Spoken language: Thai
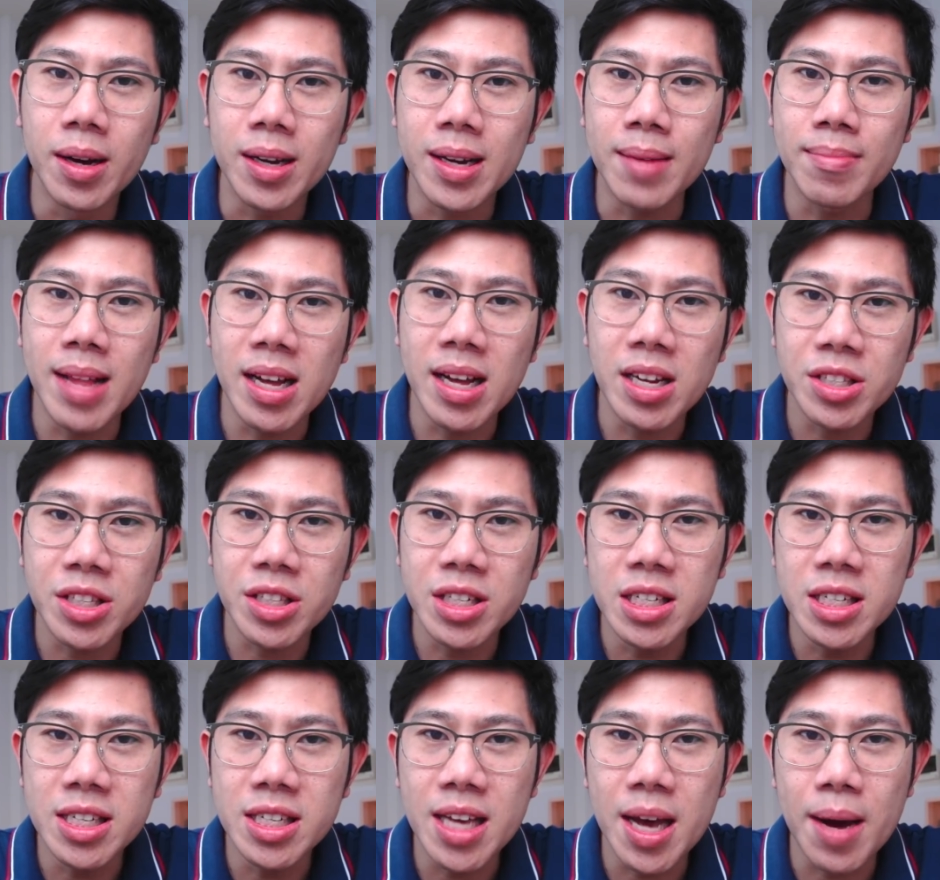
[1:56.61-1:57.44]
กำลัง
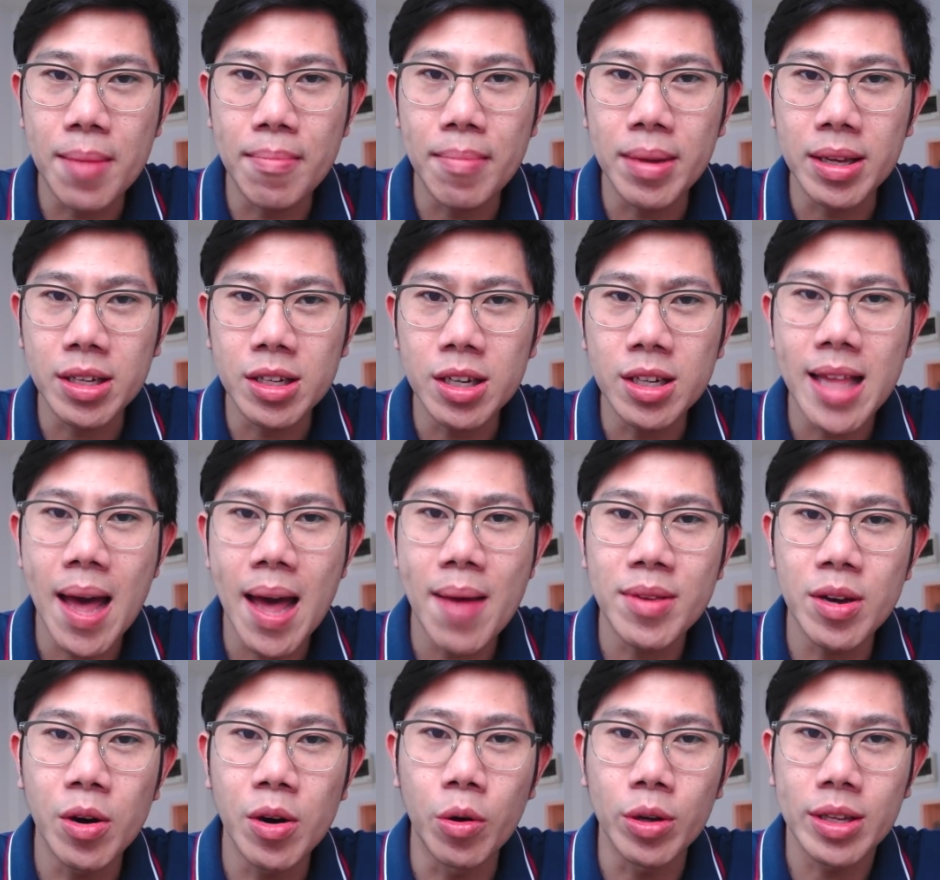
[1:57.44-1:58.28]
ซื้อเนี่ยมันก็แทบ
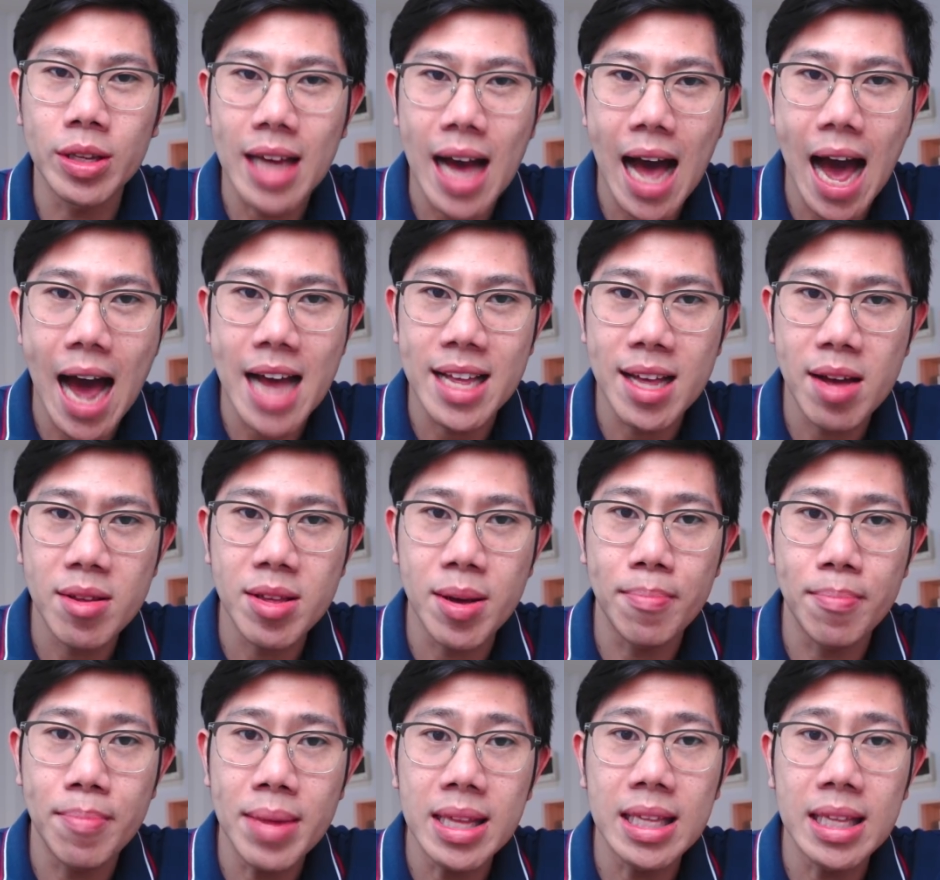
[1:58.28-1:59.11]
จะหดหายแทบ
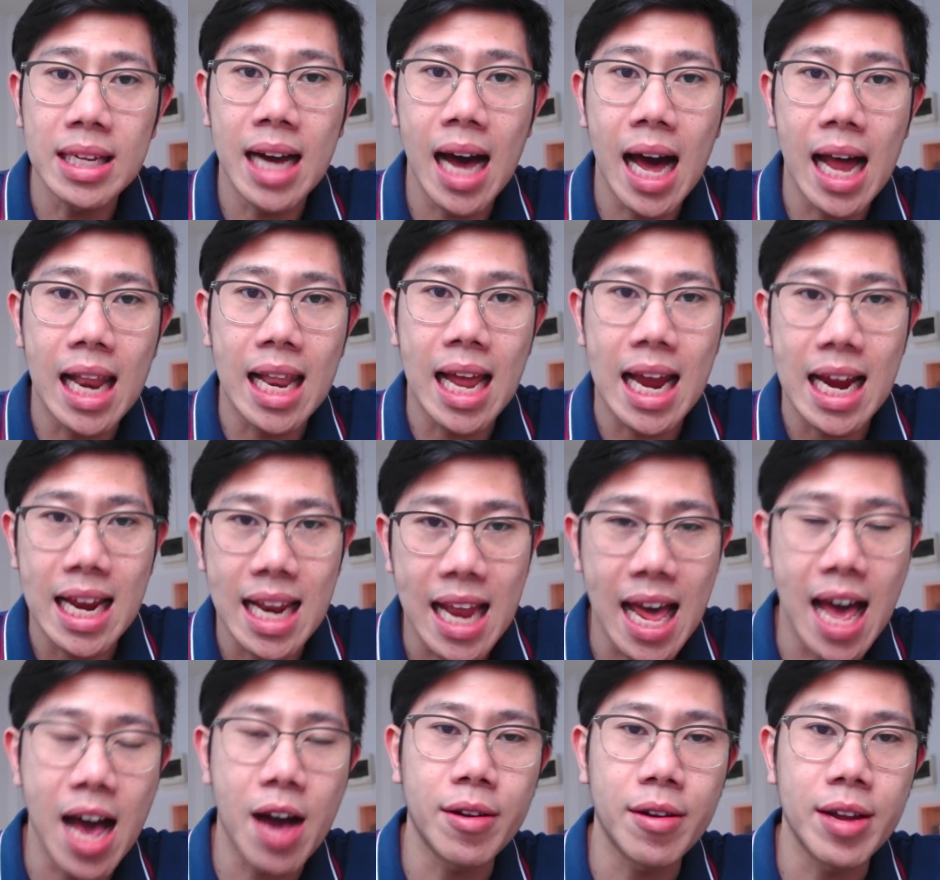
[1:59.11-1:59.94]
จะไม่เหลืออะไร
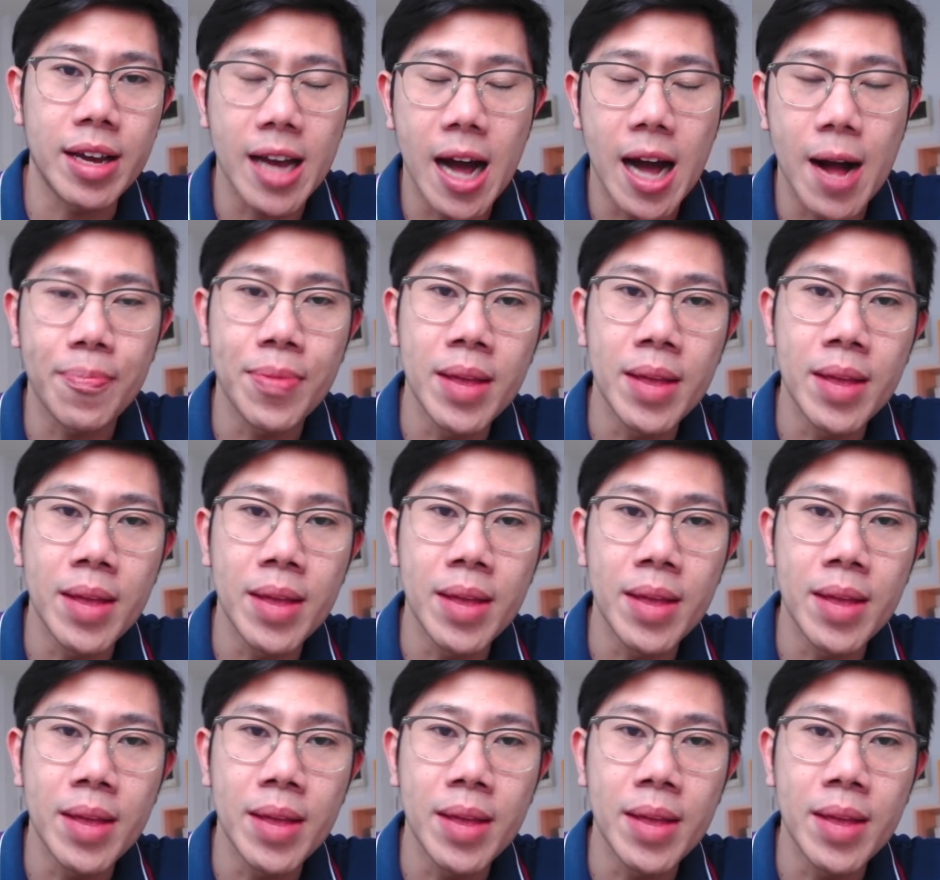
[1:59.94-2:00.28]
แล้วนะครับ